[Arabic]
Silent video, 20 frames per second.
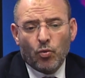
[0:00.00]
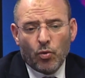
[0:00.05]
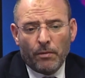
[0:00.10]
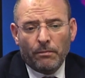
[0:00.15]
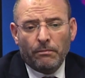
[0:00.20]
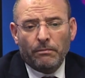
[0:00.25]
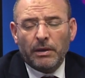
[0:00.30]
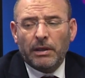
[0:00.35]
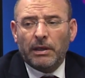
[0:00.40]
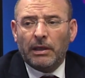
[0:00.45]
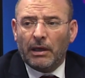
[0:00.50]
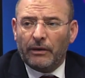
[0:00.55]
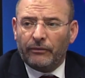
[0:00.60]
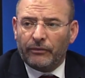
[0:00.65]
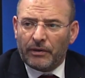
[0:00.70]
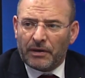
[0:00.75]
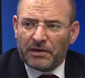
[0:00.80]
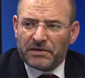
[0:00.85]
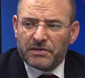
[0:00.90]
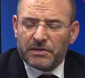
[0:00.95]
ومن بينها
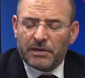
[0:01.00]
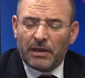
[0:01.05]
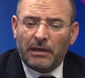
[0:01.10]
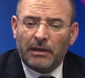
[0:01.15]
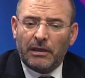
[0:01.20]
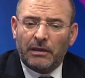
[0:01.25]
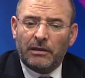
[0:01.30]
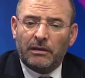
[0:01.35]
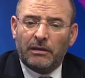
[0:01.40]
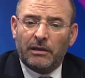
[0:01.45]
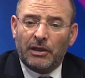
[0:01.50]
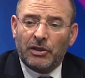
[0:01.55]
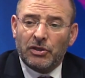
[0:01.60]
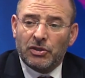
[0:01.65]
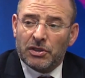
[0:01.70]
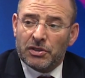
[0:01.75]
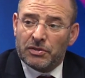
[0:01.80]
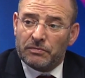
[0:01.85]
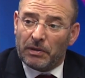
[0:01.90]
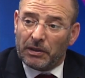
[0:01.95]
فرنسا التي
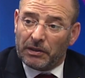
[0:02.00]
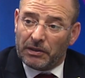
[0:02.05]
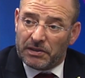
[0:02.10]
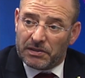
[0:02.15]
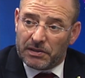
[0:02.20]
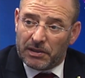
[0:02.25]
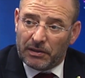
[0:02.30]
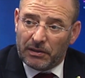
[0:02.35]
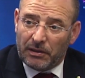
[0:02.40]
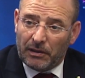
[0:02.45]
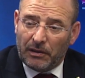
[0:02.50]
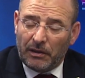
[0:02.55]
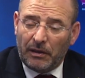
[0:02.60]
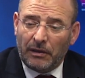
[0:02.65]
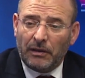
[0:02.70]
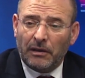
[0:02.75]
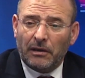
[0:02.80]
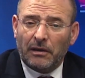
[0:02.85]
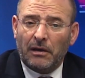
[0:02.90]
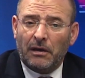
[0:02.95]
تعيش أزمة اقتصادية
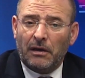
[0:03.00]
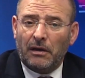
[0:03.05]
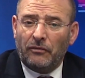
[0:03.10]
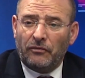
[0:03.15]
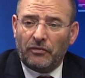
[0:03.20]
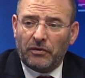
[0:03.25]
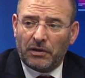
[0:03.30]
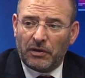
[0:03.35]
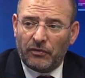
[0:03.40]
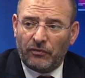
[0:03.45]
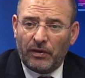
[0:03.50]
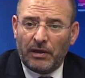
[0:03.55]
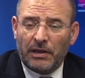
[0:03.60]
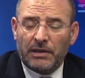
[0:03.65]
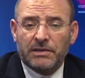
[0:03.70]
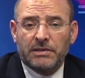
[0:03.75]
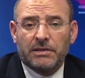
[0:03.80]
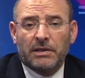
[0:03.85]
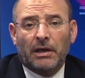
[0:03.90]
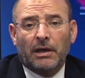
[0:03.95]
خانقة في ارتفاع
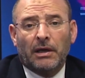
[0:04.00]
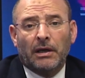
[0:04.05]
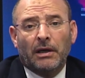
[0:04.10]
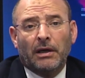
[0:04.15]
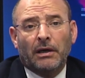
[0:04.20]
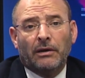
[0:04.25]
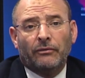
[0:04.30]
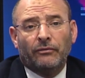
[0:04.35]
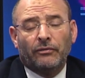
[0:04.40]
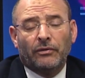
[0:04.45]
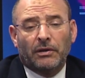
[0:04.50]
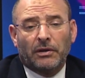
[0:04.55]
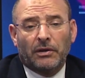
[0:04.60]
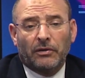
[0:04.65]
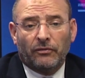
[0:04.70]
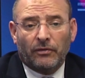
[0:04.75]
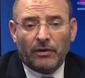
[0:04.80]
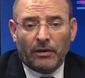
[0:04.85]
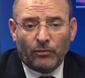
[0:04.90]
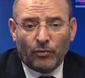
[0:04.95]
الأسعار في
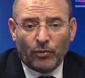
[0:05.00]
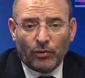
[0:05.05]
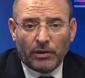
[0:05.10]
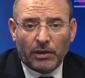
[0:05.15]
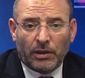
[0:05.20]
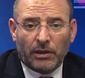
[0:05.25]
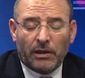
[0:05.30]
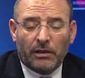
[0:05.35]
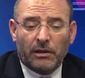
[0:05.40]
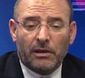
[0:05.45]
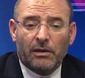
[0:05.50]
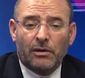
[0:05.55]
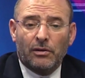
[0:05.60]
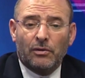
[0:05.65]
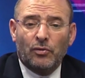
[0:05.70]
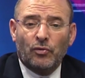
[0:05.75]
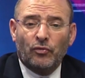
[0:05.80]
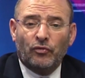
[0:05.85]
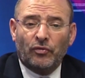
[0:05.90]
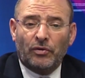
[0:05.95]
ارتفاع معدل
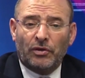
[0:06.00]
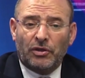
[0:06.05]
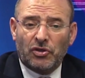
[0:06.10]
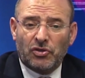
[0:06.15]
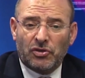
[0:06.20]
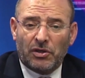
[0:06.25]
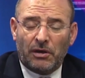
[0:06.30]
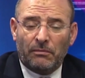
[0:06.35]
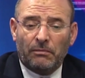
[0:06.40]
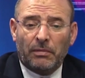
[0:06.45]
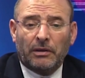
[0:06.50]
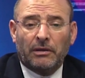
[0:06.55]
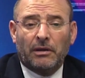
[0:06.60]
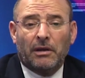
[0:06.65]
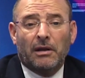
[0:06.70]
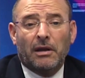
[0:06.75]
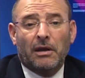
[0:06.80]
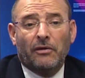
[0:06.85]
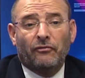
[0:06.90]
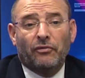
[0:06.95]
التضخم في انتشار
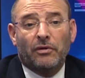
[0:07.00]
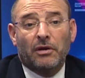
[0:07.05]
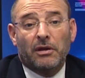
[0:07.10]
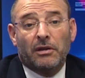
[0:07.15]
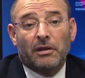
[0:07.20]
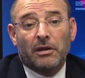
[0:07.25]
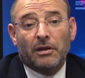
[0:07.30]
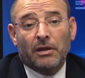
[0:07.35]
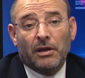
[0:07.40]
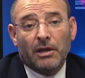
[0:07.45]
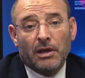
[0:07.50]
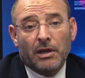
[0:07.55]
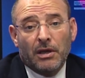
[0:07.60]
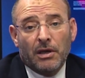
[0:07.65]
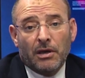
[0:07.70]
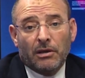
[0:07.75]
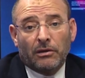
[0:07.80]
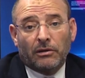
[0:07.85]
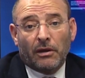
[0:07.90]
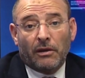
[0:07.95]
البطالة في هذه
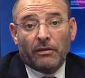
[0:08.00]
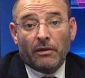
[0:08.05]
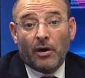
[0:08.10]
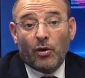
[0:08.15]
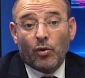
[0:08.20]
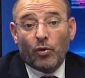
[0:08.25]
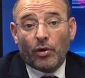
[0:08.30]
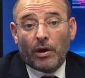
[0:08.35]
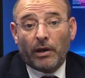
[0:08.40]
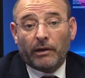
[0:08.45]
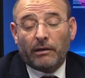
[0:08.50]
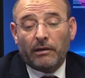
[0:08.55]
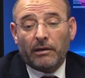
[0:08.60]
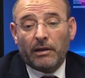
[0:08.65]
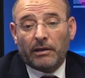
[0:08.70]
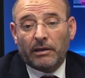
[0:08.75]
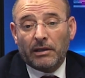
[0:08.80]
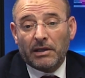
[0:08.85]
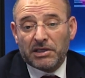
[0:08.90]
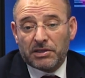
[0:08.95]
التظاهرات
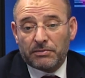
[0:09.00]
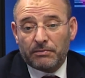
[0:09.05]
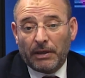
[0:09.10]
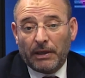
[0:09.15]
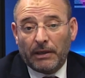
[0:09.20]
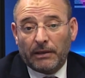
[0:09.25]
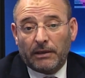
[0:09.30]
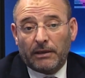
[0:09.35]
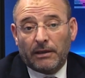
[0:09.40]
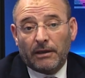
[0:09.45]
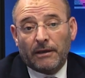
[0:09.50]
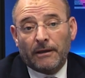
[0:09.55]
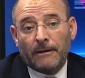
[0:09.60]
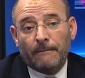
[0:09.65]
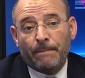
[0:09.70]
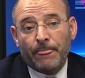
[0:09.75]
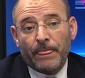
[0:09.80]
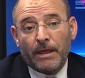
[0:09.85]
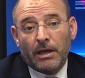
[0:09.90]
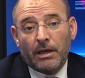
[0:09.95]
التي أصبحت
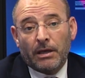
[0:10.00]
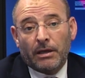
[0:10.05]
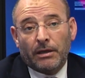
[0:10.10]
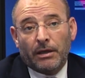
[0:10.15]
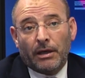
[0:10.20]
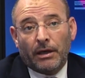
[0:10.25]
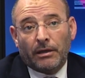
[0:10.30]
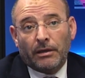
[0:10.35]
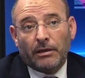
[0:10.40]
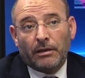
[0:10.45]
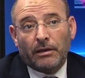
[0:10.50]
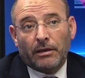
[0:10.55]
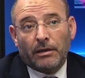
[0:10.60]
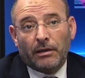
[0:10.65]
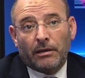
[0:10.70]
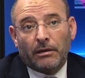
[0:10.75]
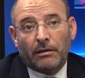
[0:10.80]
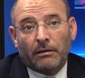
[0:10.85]
يعني